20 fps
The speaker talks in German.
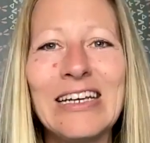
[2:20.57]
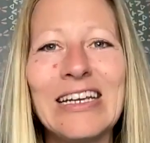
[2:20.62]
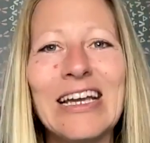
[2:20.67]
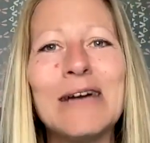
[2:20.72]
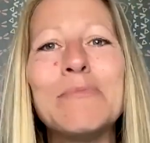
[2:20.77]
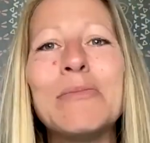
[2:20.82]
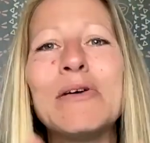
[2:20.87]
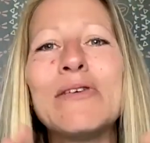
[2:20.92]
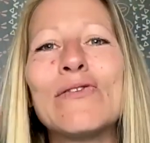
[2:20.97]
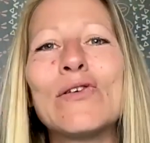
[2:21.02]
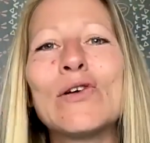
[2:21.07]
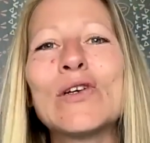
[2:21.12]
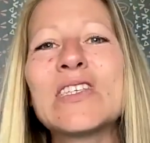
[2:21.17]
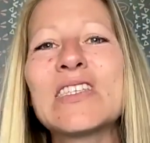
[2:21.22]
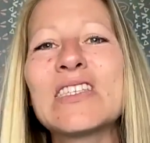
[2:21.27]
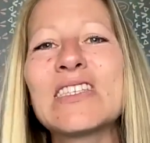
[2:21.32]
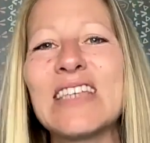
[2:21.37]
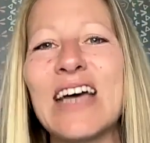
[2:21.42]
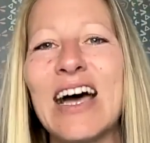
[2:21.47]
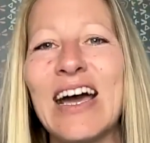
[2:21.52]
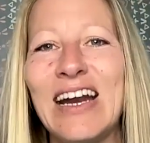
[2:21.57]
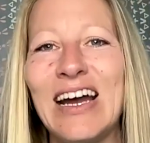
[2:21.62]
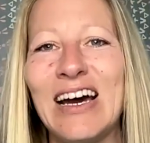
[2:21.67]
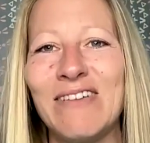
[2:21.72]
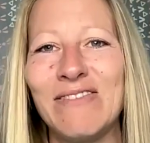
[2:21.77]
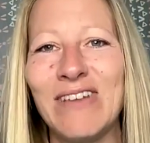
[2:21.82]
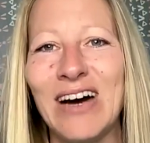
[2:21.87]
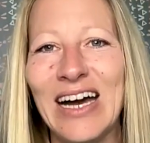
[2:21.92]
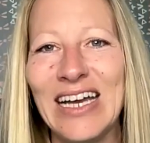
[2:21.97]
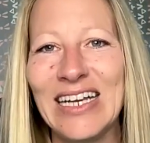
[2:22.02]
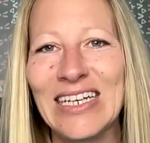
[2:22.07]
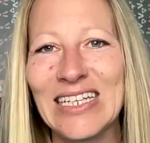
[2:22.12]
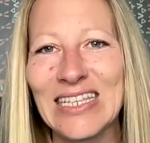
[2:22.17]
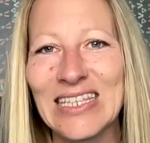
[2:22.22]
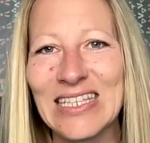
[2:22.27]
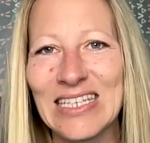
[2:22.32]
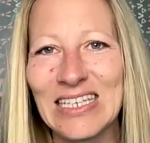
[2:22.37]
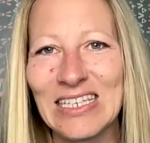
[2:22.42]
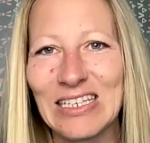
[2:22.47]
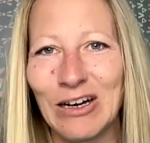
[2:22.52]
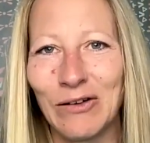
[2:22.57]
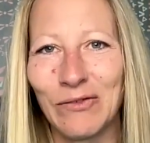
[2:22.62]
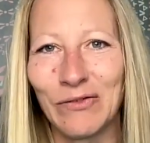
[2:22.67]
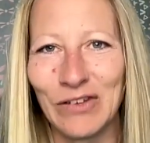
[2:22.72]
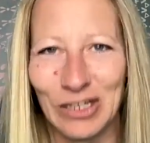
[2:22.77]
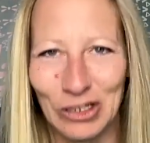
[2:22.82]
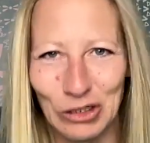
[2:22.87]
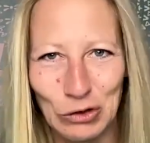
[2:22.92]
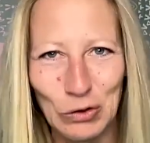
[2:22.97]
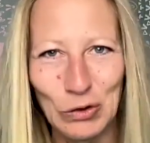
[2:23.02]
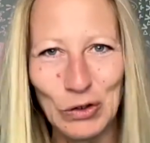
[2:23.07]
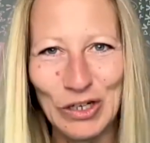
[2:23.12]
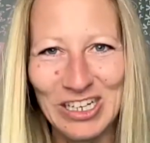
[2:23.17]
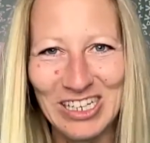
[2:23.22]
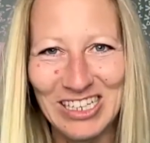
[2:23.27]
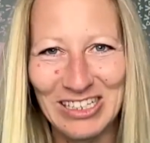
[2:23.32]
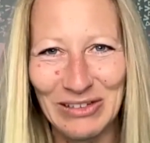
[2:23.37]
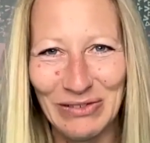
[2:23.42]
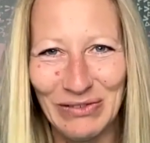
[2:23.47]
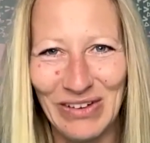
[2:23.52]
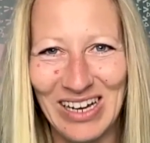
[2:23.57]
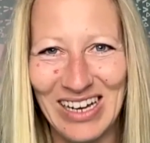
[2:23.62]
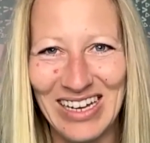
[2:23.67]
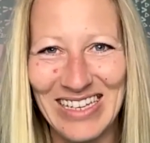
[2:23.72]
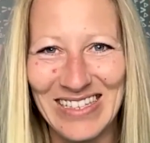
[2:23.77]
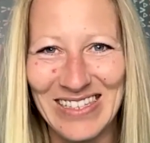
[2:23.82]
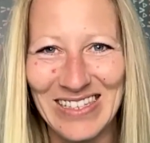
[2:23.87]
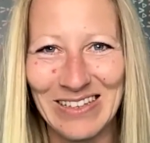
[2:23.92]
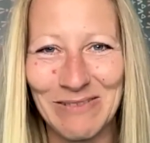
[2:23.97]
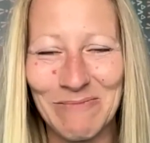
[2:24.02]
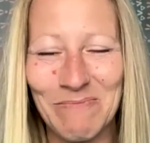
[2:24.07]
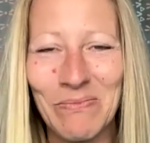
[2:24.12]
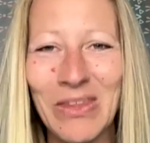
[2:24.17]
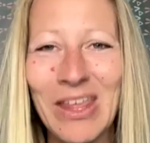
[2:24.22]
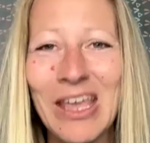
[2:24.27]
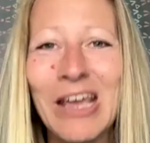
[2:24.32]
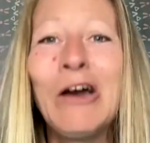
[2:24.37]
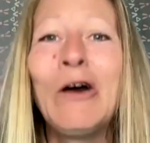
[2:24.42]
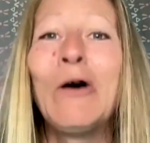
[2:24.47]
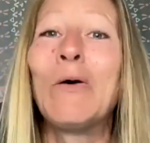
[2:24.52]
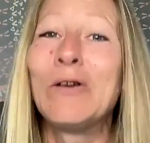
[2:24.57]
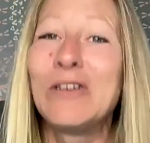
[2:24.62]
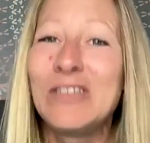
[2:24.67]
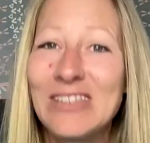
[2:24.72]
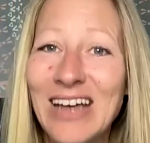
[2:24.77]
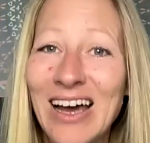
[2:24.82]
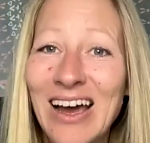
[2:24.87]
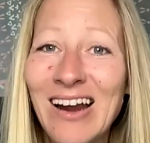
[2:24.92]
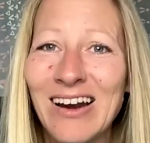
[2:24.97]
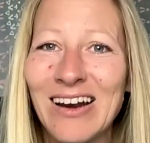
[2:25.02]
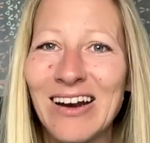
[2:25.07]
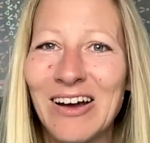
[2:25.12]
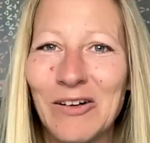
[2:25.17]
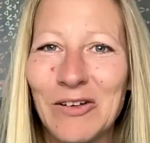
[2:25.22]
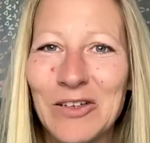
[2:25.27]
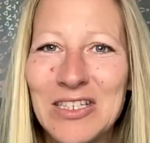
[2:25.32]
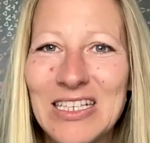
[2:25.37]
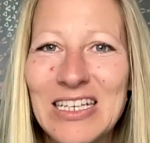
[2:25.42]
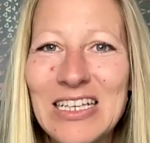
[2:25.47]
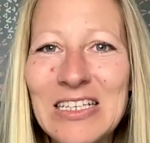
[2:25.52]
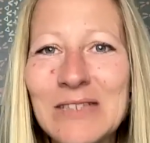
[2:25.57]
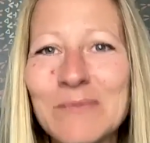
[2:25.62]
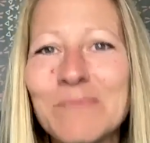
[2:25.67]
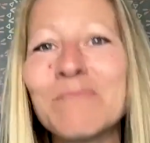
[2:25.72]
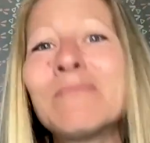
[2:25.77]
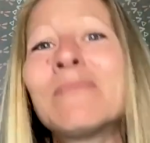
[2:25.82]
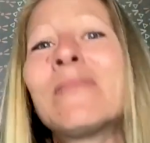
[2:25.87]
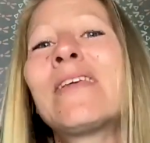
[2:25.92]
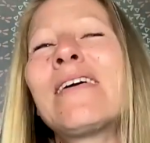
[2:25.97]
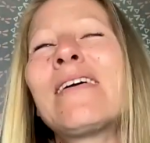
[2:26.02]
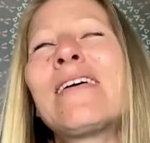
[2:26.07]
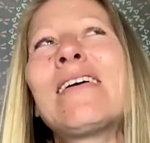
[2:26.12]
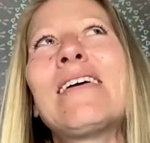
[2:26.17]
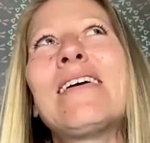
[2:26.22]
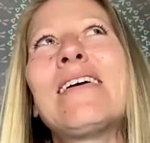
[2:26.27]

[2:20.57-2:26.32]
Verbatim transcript: Dein Bewusstsein erweitert sich auf natürliche Weise. Und dann aus diesem